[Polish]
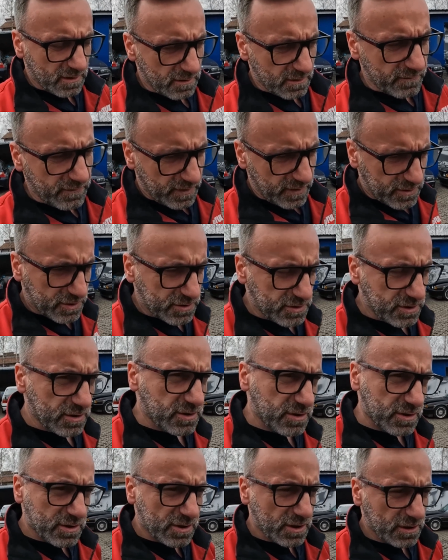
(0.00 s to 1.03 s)
w
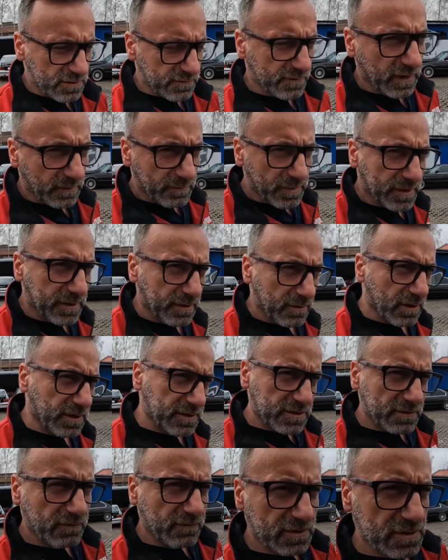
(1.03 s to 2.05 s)
E36 w
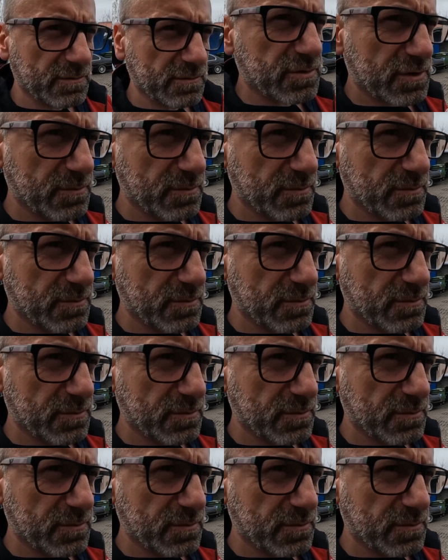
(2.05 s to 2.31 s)
kabriolecie. Właśnie